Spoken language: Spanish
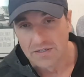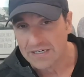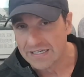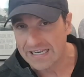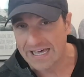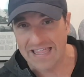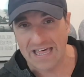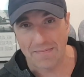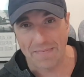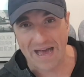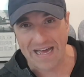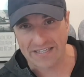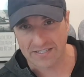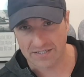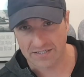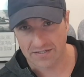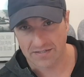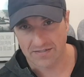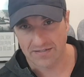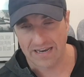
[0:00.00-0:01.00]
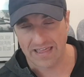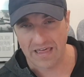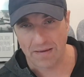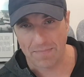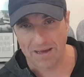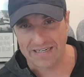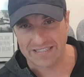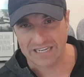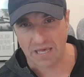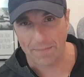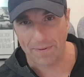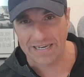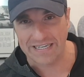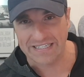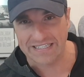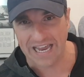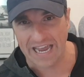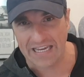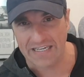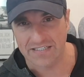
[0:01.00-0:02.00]
Nada más, nada más. ¿Qué
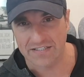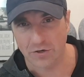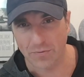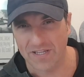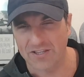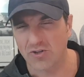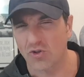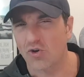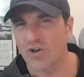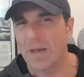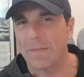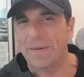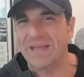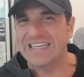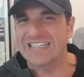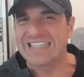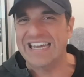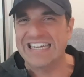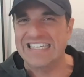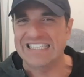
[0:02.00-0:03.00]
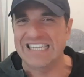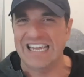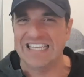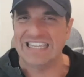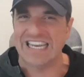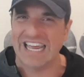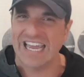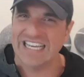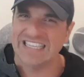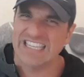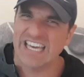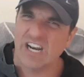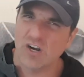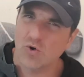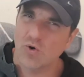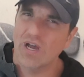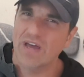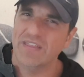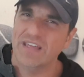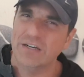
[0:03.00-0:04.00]
pensáis? Sobre todo, ¿qué pensáis de la tarjeta
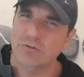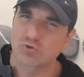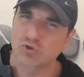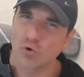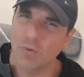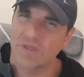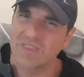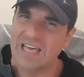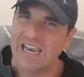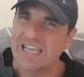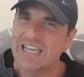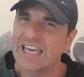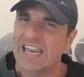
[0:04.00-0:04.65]
roja de Arturo Vidal?